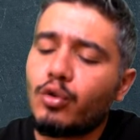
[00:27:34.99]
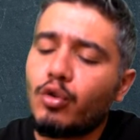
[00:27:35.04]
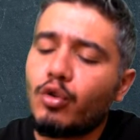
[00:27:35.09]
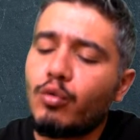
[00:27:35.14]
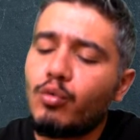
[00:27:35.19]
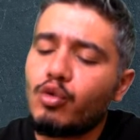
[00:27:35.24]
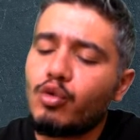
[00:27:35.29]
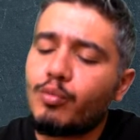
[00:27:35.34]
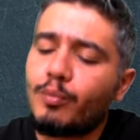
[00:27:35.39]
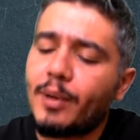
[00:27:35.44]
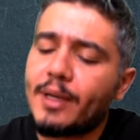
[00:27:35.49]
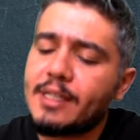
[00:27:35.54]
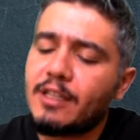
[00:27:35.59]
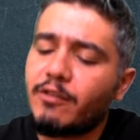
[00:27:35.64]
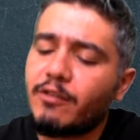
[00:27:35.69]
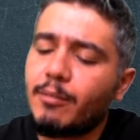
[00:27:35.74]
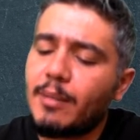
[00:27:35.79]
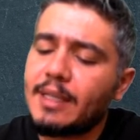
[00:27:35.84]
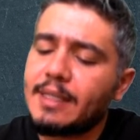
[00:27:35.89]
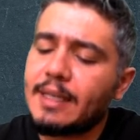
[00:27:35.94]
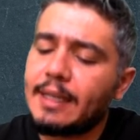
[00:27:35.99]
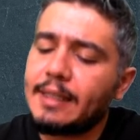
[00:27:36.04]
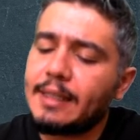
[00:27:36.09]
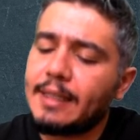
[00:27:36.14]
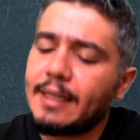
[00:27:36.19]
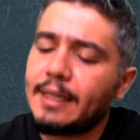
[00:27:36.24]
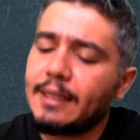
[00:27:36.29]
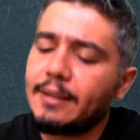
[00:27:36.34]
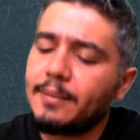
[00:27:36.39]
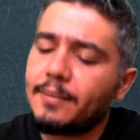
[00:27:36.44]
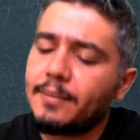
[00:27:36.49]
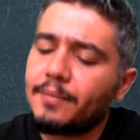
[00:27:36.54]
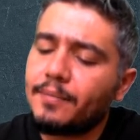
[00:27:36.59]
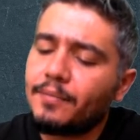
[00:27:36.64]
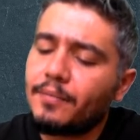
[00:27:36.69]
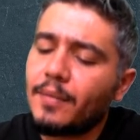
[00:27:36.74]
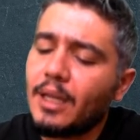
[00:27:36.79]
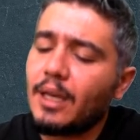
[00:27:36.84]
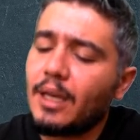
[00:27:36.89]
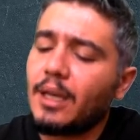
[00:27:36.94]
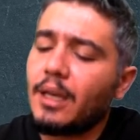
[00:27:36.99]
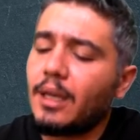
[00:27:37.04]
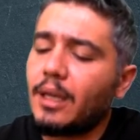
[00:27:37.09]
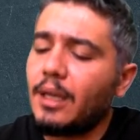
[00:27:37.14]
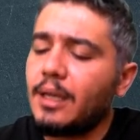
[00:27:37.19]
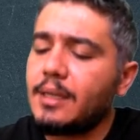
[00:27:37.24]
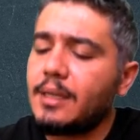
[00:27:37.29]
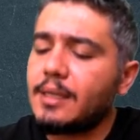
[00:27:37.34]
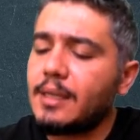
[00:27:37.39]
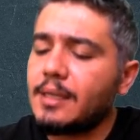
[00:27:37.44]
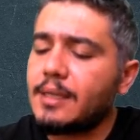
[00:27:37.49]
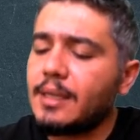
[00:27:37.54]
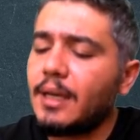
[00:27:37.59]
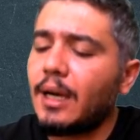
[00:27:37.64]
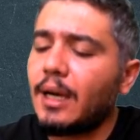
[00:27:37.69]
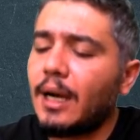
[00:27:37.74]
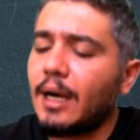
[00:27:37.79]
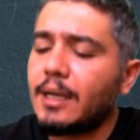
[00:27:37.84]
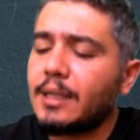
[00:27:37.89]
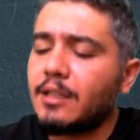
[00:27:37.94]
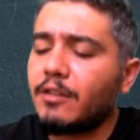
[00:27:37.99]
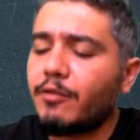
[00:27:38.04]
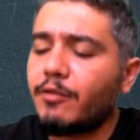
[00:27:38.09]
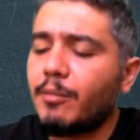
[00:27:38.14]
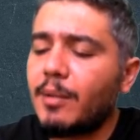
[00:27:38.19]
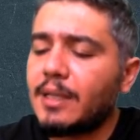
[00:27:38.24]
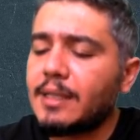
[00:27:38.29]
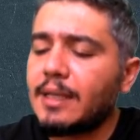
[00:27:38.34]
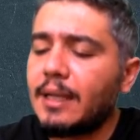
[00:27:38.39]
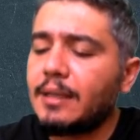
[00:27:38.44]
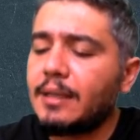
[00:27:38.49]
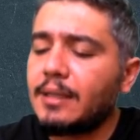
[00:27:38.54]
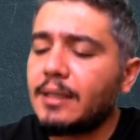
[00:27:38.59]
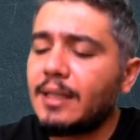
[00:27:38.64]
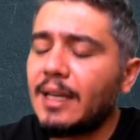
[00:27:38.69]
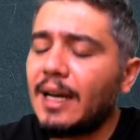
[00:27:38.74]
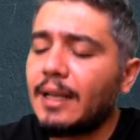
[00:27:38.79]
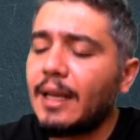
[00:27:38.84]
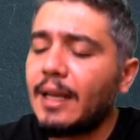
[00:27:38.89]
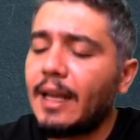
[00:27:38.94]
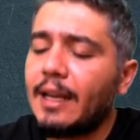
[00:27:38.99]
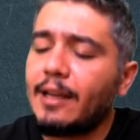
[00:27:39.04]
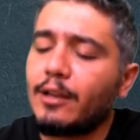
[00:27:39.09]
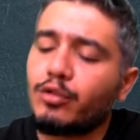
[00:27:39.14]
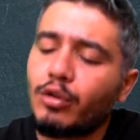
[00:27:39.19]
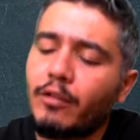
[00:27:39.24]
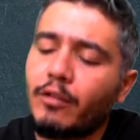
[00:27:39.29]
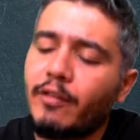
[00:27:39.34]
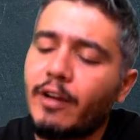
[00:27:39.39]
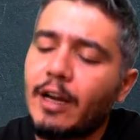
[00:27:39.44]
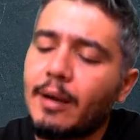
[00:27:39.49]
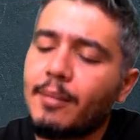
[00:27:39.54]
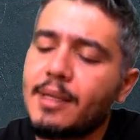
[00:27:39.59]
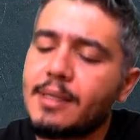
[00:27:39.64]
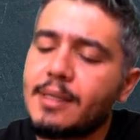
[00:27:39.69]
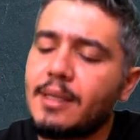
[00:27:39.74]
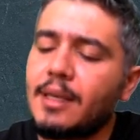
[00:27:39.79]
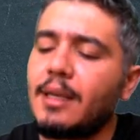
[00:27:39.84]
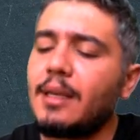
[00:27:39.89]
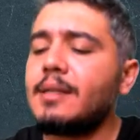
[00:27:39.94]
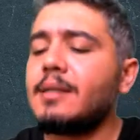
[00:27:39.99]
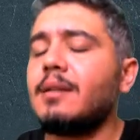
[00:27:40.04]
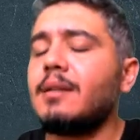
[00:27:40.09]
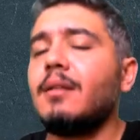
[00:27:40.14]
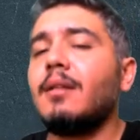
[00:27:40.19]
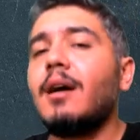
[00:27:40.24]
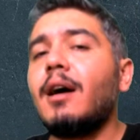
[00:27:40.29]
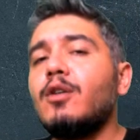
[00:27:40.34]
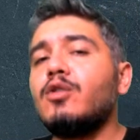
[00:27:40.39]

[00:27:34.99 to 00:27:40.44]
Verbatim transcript: Çünkü gümüş pasif metalken X ise aktif metaldir. Yani elektron verme isteği X'in